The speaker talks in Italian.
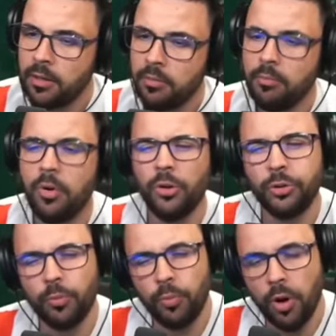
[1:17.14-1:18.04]

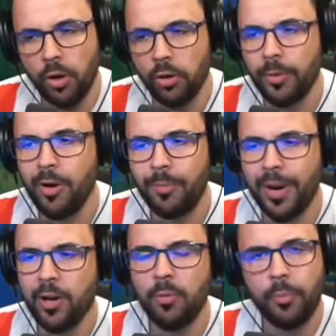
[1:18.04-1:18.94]
molto buono, però il
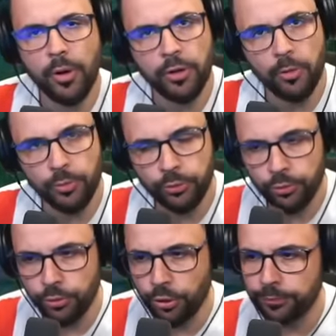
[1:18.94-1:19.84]
pane è un pochino più
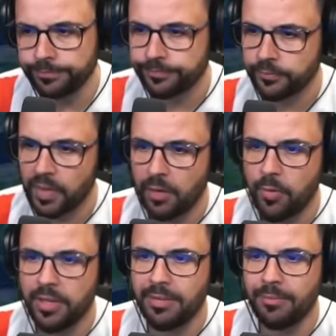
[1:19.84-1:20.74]
duro e
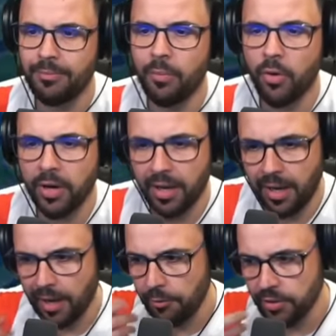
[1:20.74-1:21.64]
quindi in
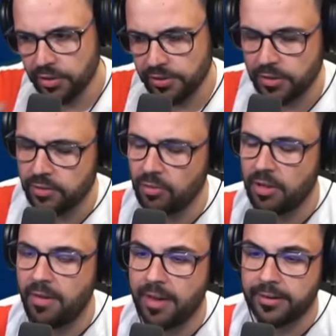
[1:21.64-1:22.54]
bocca hai una sensazione
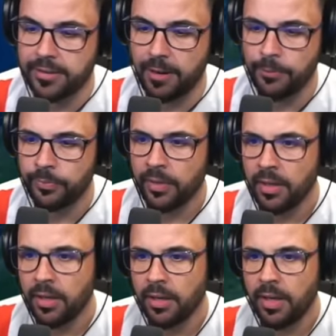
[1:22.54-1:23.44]
diversa
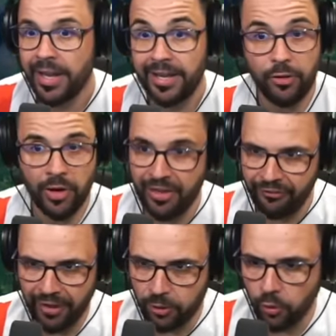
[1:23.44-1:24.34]
non è
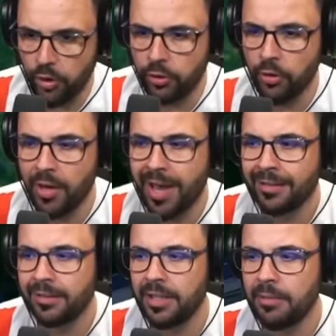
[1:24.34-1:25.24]
fatto con i
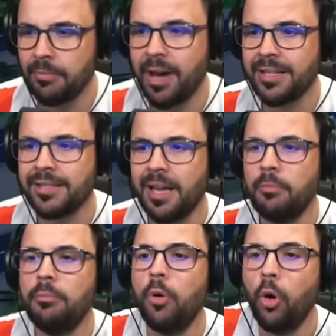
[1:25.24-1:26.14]
coloranti ma sa
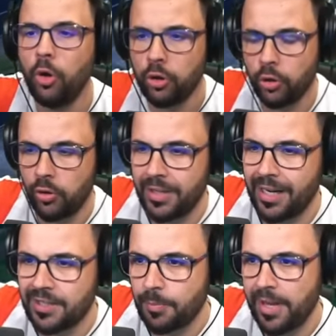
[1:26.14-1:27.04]
molto
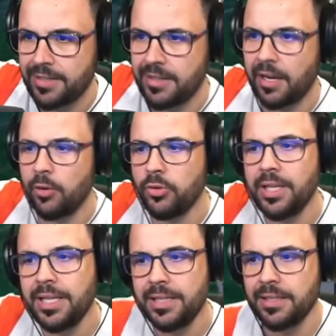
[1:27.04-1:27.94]
della spezia che
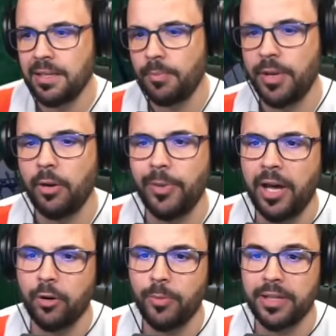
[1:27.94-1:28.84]
utilizzi per
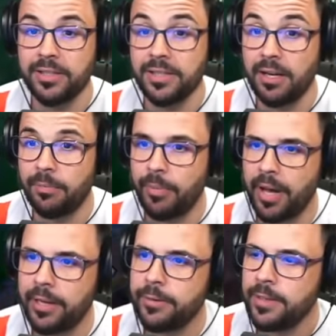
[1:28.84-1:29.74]
aromatizzare il pane